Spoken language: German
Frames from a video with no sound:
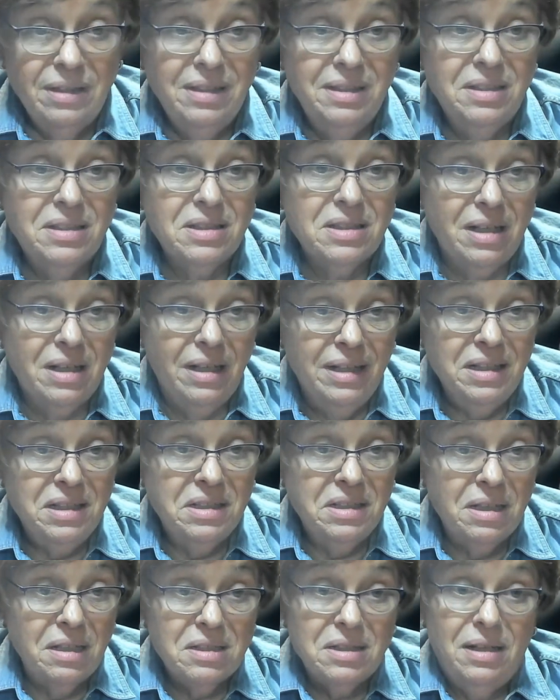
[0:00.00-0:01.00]

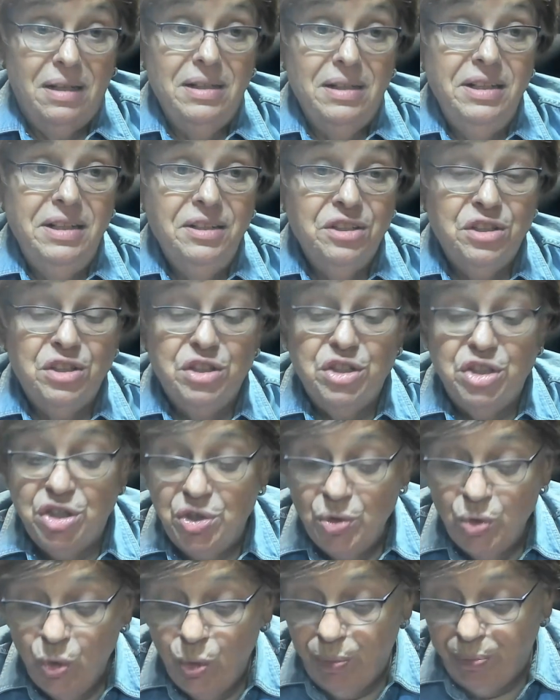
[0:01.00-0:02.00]
gezeigt, dass eine
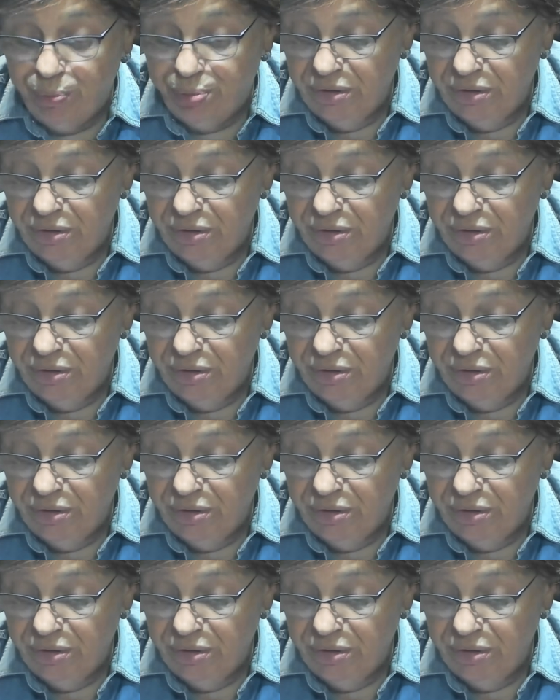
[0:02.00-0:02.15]
Tube